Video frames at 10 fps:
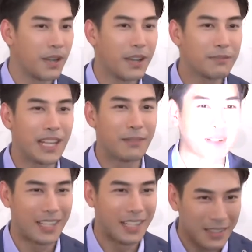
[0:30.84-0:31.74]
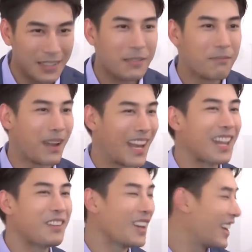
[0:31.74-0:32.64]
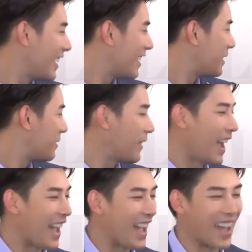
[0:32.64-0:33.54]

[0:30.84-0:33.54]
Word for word: เพิ่มเติมคือมาเล่นด้วย แหม